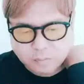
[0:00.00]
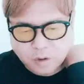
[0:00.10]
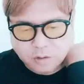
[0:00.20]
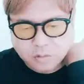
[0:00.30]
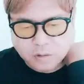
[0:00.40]

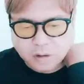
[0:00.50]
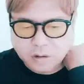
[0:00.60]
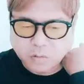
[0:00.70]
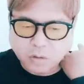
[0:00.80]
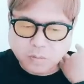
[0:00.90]
まあ、あと、
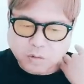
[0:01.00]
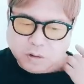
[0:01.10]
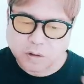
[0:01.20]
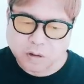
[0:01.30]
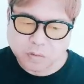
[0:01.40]
あ、これ
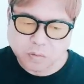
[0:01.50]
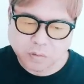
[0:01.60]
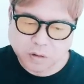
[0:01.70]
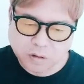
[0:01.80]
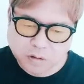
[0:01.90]
もかな、あ
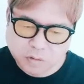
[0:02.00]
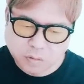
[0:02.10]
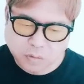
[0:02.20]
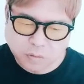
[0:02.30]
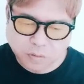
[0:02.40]
と、
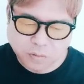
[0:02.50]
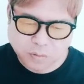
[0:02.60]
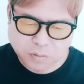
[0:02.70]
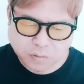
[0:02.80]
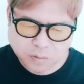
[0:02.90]
石子と
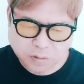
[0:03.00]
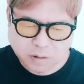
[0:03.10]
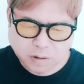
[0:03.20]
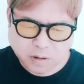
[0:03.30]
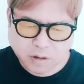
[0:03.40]

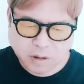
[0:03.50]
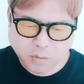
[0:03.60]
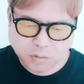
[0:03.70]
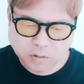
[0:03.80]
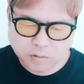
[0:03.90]

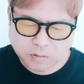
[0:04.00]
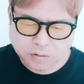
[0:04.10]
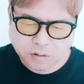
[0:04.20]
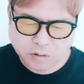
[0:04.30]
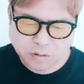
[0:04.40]
羽男っていうんで
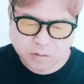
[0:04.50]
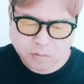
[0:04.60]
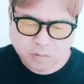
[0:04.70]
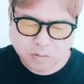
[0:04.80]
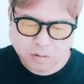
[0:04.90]
すか
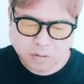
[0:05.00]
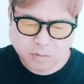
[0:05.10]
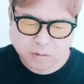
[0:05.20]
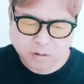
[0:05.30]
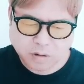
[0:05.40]
これ
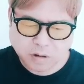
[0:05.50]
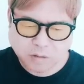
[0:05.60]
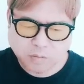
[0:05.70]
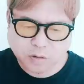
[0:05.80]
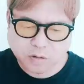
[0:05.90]
は
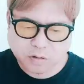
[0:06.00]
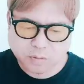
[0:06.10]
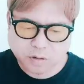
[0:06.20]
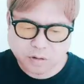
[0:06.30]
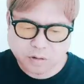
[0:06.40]
有村架
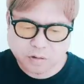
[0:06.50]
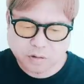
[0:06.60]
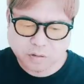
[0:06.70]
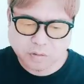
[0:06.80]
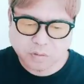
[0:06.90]
純
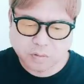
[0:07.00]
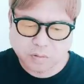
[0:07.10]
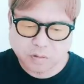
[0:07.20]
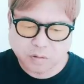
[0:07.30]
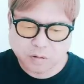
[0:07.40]
さん
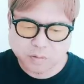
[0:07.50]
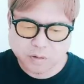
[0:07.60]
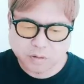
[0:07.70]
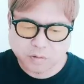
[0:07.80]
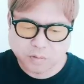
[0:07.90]
と中
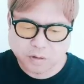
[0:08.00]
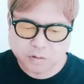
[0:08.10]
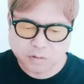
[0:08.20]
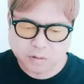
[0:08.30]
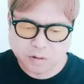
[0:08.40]
村智
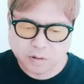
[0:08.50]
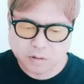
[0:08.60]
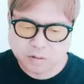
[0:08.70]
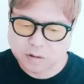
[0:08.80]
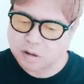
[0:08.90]
也くんが
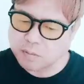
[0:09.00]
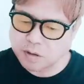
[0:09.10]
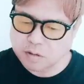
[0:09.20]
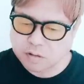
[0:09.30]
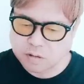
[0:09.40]
さだ
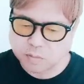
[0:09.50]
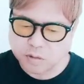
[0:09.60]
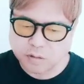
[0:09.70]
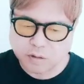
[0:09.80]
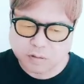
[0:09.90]
まさしさん
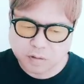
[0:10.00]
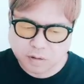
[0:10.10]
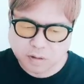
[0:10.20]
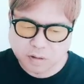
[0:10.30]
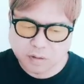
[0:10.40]
も出るやつ
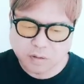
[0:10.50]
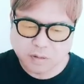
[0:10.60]
ね。